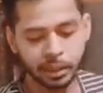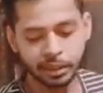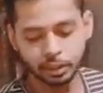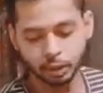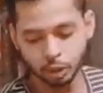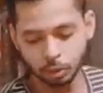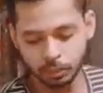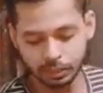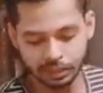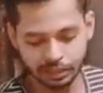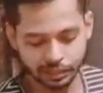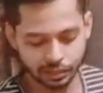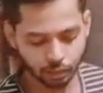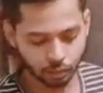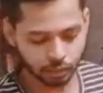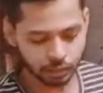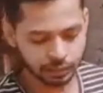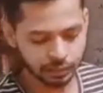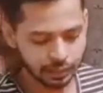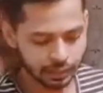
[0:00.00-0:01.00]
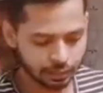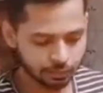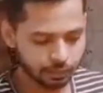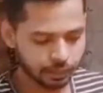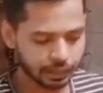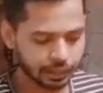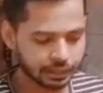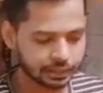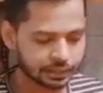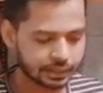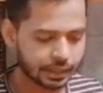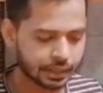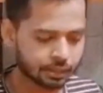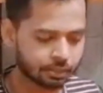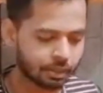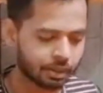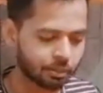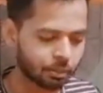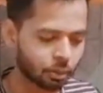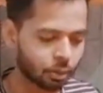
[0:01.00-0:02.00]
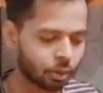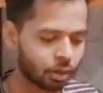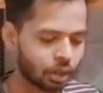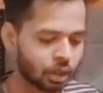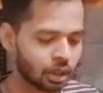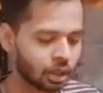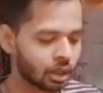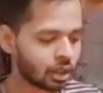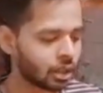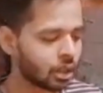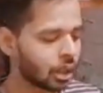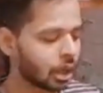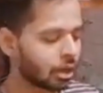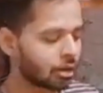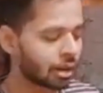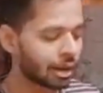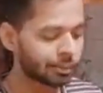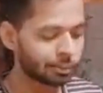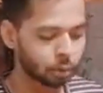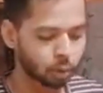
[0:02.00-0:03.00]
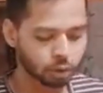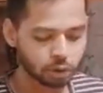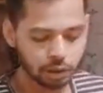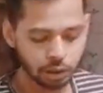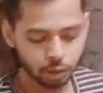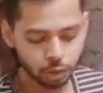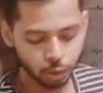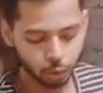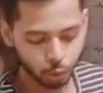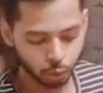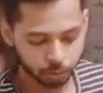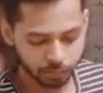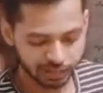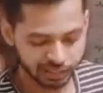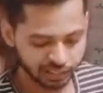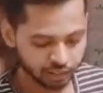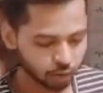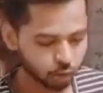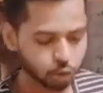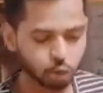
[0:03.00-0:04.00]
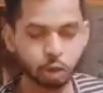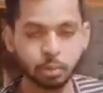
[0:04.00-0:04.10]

पाँच सौ पतंग का ऑर्डर देना पड़ेगा इस रेट में आपको अब आप लोग चाहो सौ पतंग तो